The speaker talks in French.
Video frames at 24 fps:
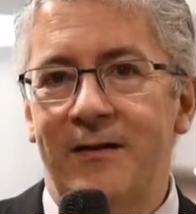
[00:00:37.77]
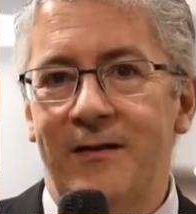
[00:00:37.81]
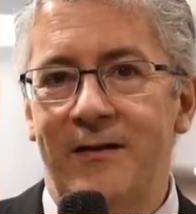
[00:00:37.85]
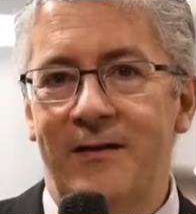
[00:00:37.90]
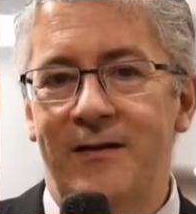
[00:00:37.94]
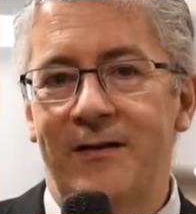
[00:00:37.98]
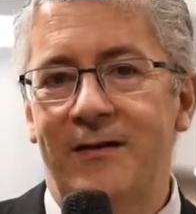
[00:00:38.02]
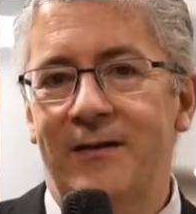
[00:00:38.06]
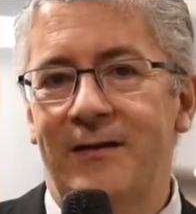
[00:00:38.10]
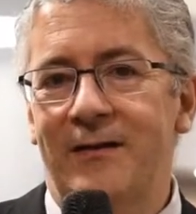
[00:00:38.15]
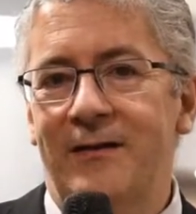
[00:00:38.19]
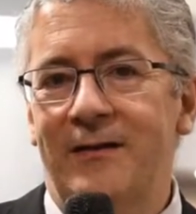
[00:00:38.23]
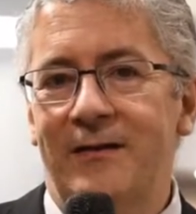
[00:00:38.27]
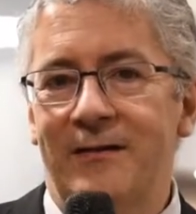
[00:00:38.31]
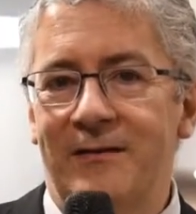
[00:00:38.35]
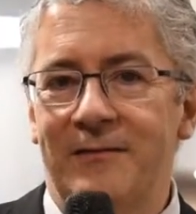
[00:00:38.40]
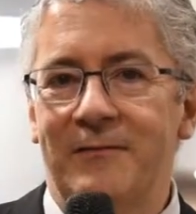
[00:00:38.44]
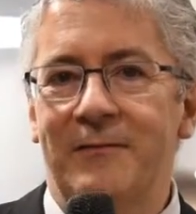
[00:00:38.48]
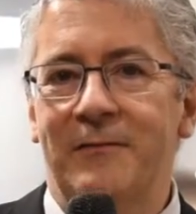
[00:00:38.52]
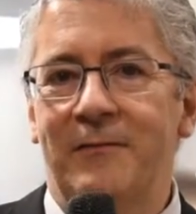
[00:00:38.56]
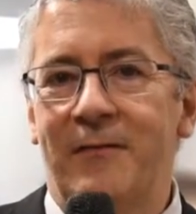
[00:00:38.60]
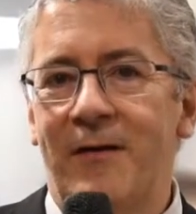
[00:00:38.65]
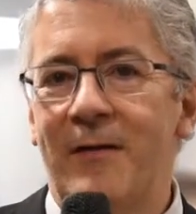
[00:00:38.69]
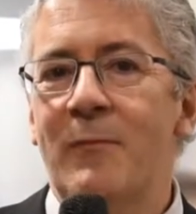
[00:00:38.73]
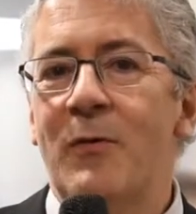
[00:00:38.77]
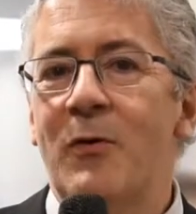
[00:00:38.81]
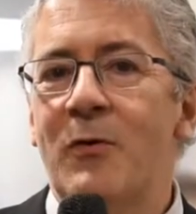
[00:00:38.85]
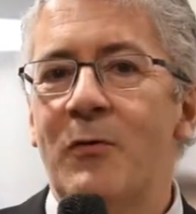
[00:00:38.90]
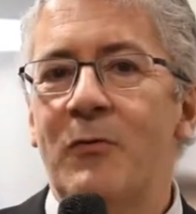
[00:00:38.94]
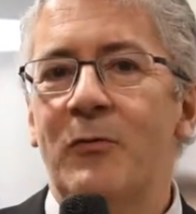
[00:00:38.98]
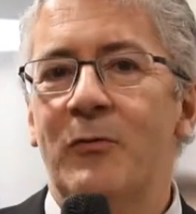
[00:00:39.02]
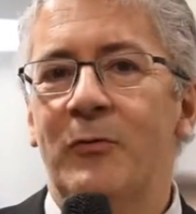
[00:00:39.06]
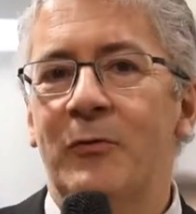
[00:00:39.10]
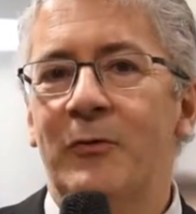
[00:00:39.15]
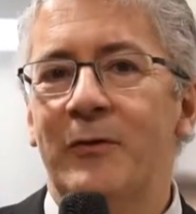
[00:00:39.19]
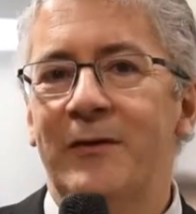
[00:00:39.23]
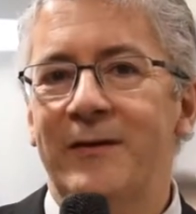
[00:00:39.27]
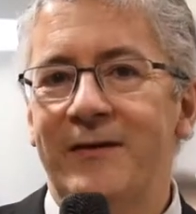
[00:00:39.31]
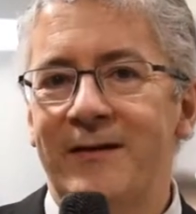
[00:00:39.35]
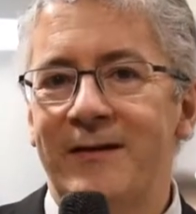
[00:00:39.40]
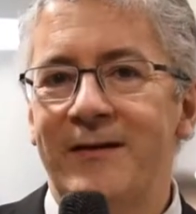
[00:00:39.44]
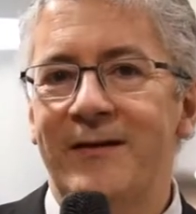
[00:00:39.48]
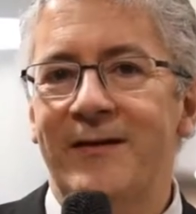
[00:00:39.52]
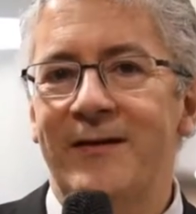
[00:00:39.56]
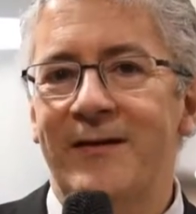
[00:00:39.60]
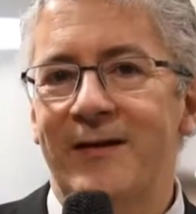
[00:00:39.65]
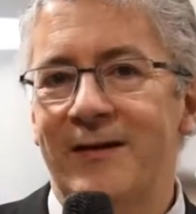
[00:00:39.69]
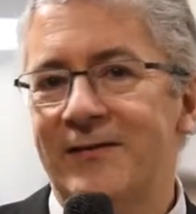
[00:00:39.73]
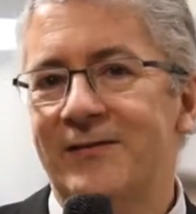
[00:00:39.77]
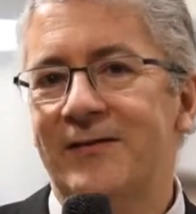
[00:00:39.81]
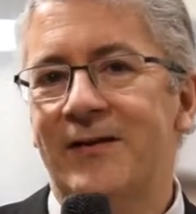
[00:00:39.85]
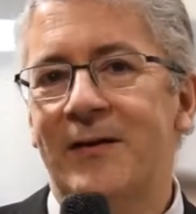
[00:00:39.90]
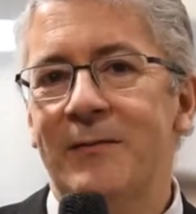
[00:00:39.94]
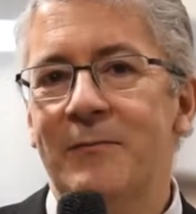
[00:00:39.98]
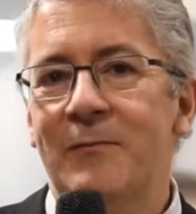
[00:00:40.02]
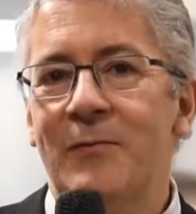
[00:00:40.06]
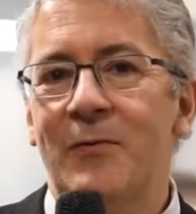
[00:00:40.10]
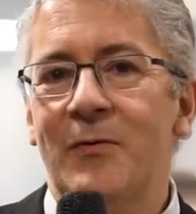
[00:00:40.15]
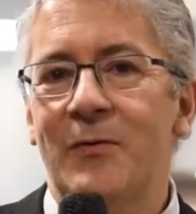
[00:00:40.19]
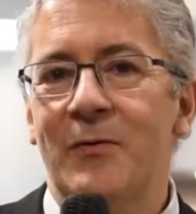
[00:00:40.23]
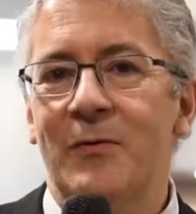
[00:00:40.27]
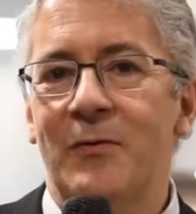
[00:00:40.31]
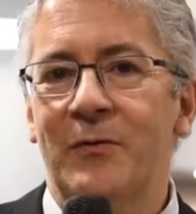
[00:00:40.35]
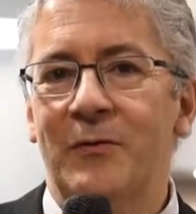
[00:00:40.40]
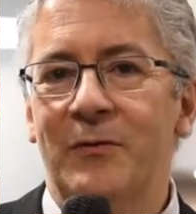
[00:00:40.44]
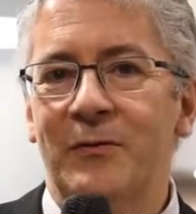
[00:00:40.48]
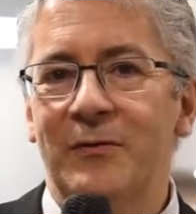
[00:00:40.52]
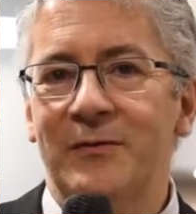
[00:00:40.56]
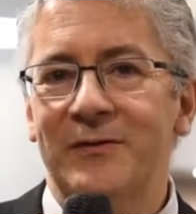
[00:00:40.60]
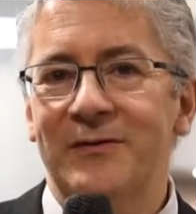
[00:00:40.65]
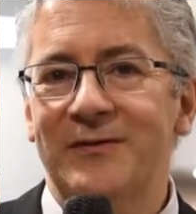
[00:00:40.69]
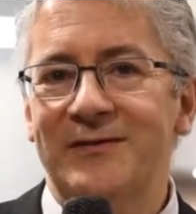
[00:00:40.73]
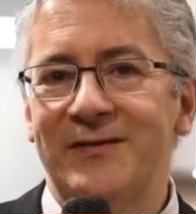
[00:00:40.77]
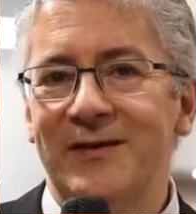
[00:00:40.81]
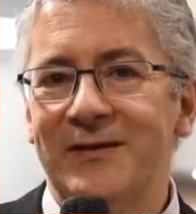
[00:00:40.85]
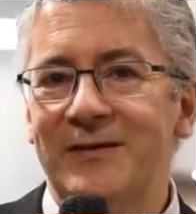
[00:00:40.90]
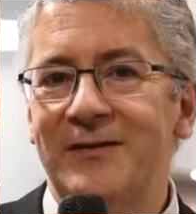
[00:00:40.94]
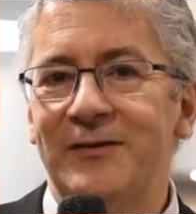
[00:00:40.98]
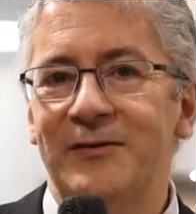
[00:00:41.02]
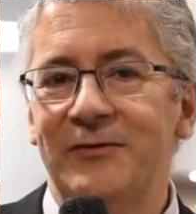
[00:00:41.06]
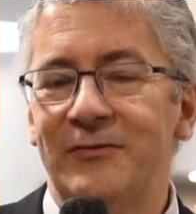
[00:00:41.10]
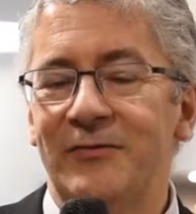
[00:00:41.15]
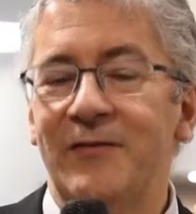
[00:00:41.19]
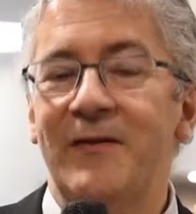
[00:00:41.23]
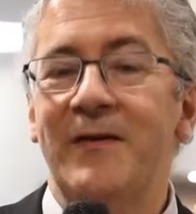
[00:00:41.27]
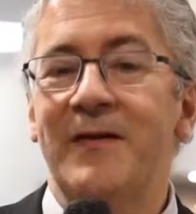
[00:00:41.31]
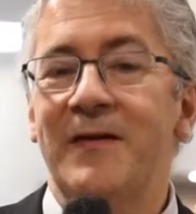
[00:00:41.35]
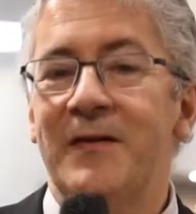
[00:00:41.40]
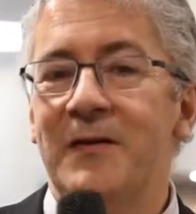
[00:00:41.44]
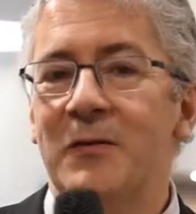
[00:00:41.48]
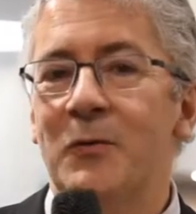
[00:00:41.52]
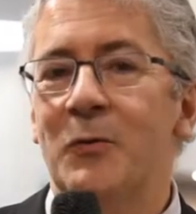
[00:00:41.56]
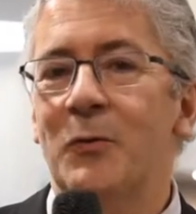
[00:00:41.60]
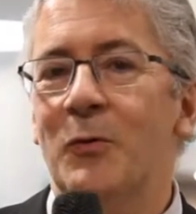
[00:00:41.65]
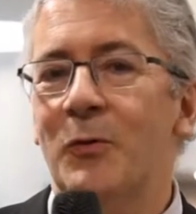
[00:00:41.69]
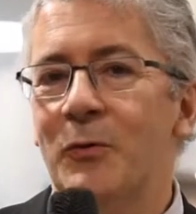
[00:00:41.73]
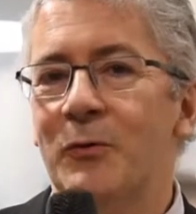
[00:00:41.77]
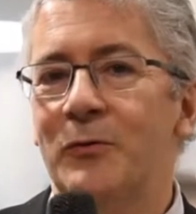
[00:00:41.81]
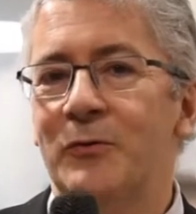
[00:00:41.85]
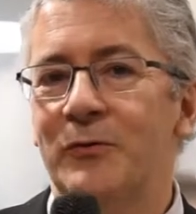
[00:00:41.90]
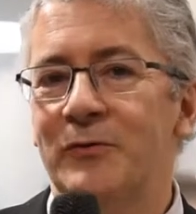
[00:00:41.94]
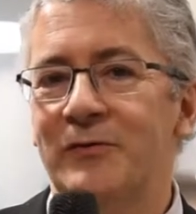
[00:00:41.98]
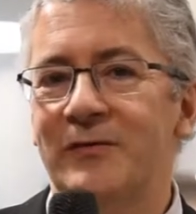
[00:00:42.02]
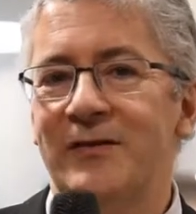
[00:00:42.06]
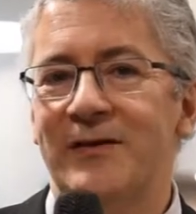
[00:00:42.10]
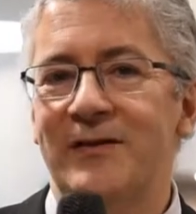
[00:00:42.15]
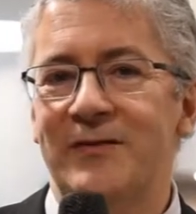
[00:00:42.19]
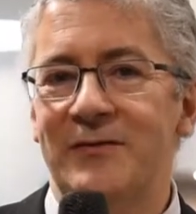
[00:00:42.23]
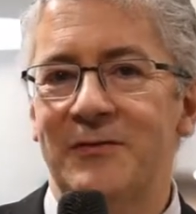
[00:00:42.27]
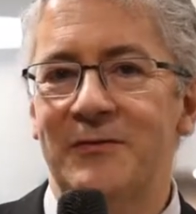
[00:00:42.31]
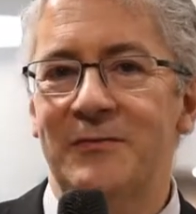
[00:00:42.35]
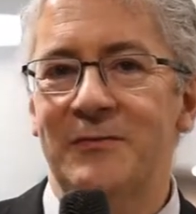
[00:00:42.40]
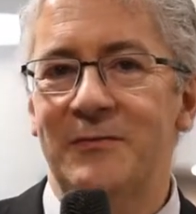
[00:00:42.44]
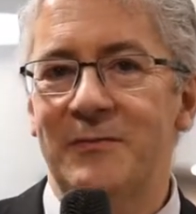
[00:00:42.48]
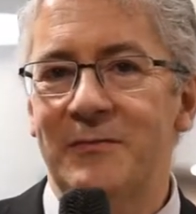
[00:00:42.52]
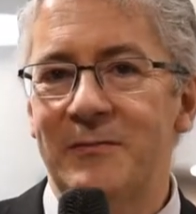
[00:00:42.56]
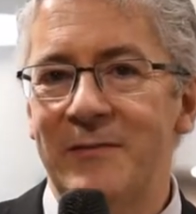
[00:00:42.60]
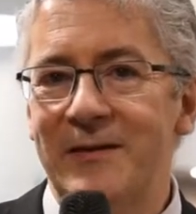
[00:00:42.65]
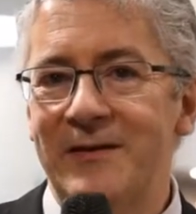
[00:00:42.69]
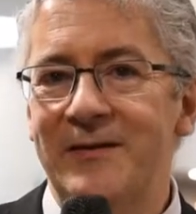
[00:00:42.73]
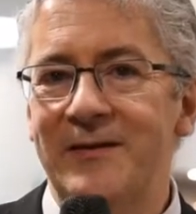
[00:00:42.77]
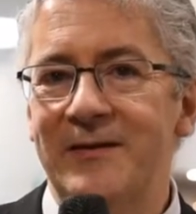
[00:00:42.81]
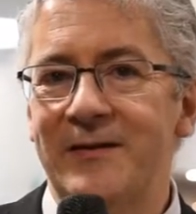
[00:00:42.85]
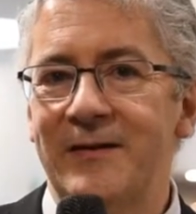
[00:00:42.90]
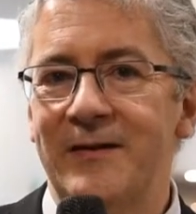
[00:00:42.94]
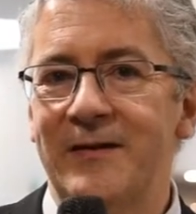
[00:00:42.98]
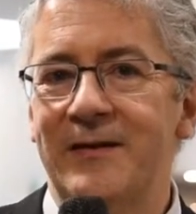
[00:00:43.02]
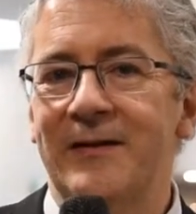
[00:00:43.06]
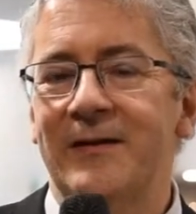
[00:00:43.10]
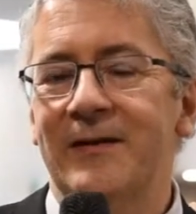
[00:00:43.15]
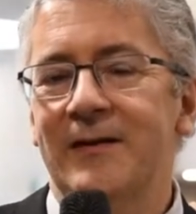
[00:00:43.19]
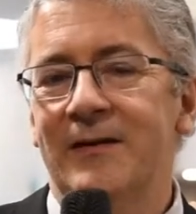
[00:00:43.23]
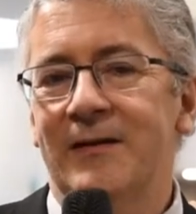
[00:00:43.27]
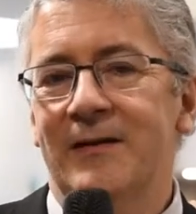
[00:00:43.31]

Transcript: et vraiment ont été extrêmement satisfaits et heureux de cette matinée.